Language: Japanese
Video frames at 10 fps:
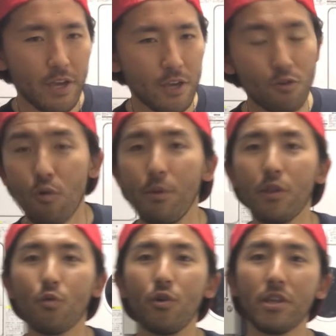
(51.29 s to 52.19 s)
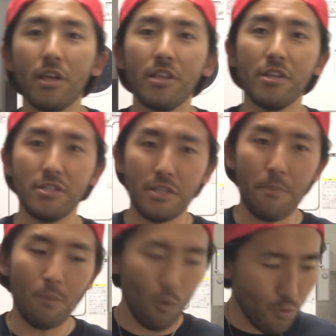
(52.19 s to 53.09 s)
いうコメントをいただいてです
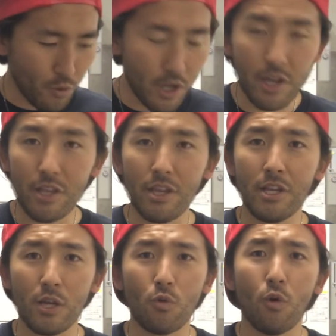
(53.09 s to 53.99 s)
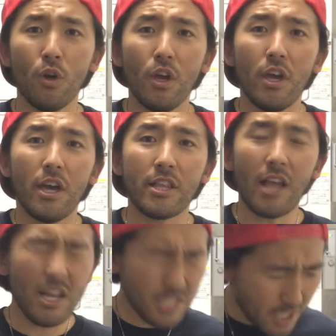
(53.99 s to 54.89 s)
ね、まあ、本当にありがたいなと、
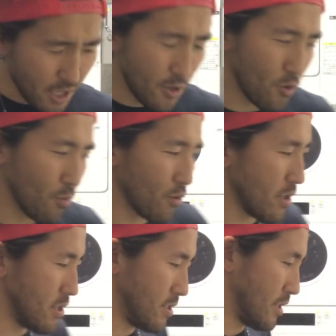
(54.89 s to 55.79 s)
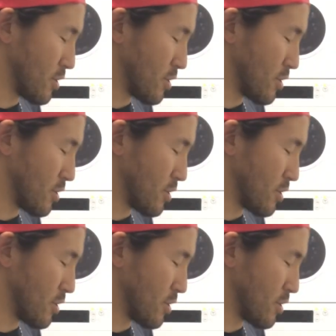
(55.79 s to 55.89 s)
えー、確かにと思ってですね、